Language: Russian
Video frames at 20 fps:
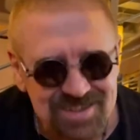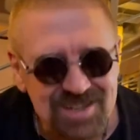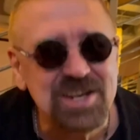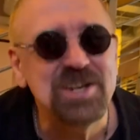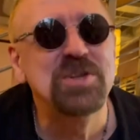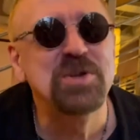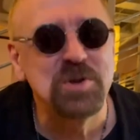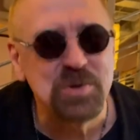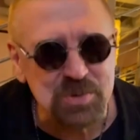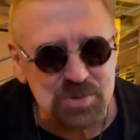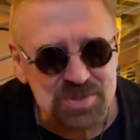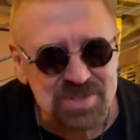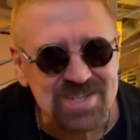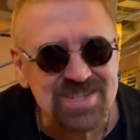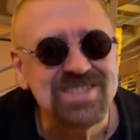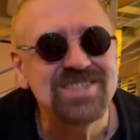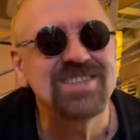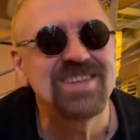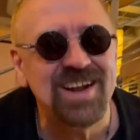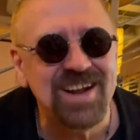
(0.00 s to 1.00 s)
тренируйтесь,
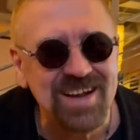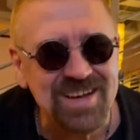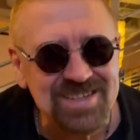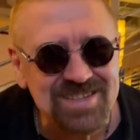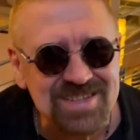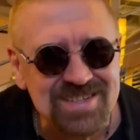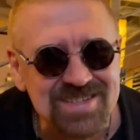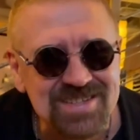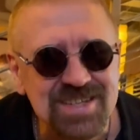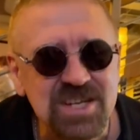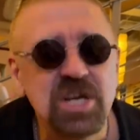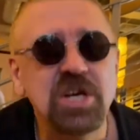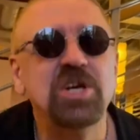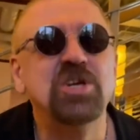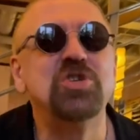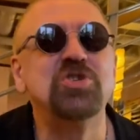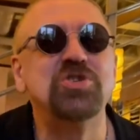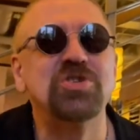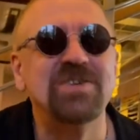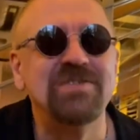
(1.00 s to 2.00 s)
старайтесь,
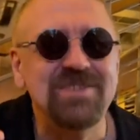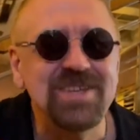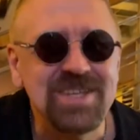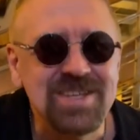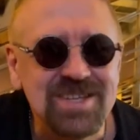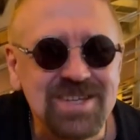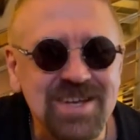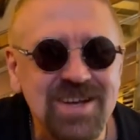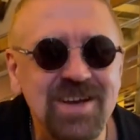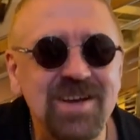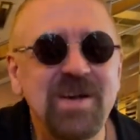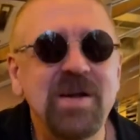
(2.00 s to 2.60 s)
живите,